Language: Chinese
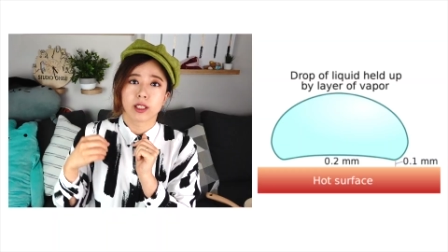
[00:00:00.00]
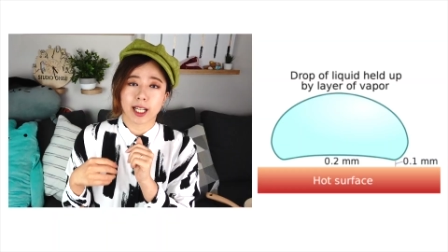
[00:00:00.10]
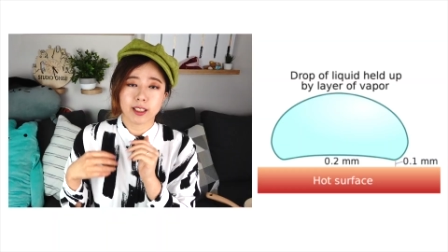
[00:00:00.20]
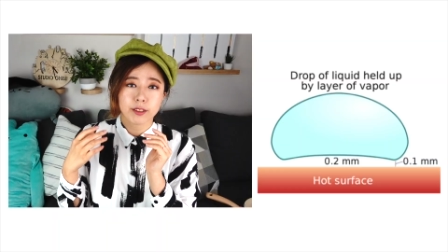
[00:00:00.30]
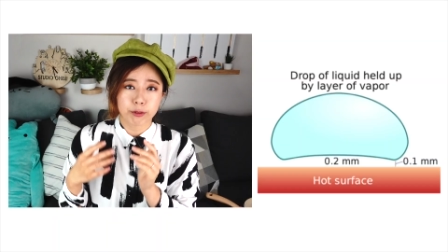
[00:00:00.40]

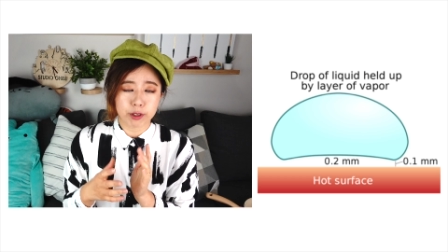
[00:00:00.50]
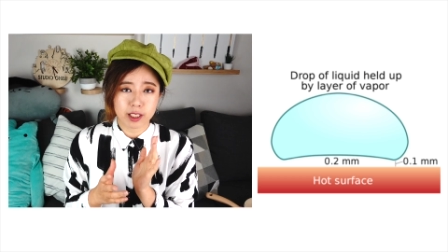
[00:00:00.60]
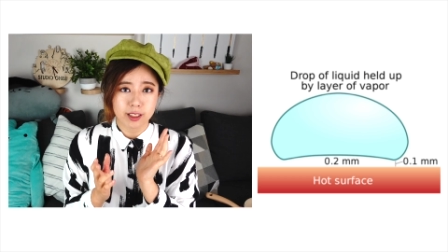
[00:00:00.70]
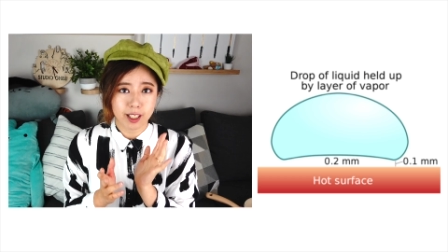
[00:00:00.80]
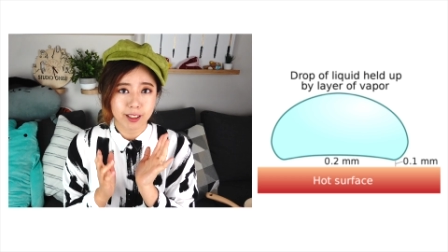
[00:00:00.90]
莱登福
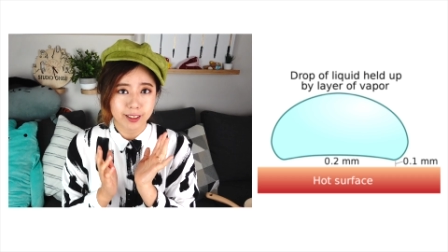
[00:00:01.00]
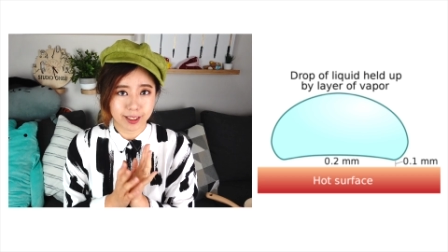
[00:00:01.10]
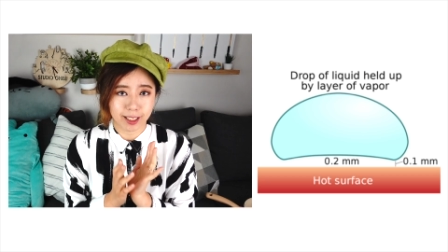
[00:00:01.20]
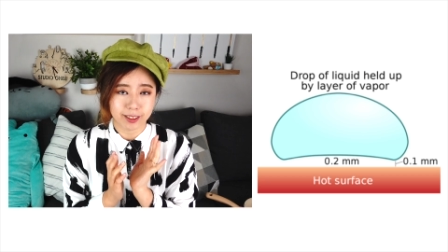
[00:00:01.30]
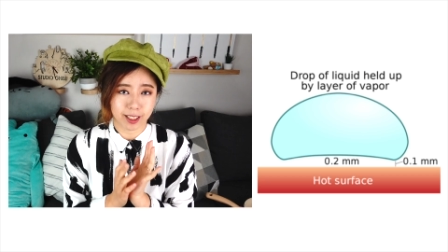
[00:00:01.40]
斯特效应
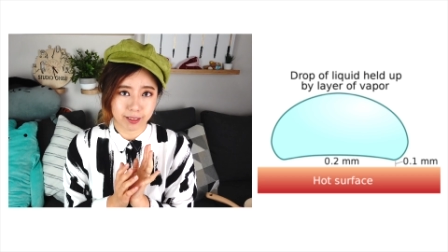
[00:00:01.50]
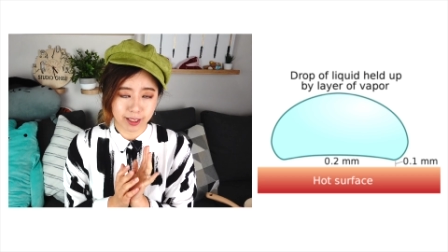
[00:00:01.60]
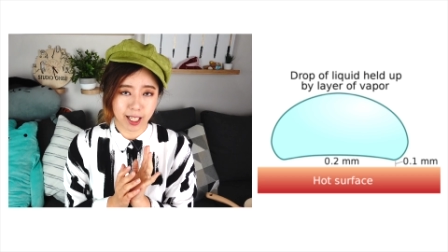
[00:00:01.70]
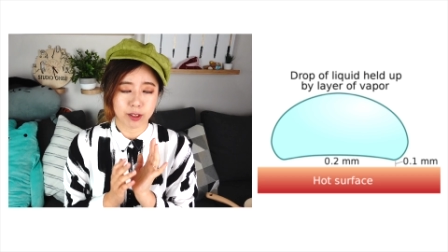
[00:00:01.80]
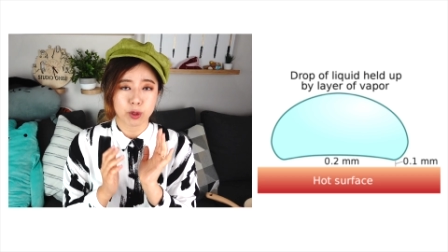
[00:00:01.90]
讲简单，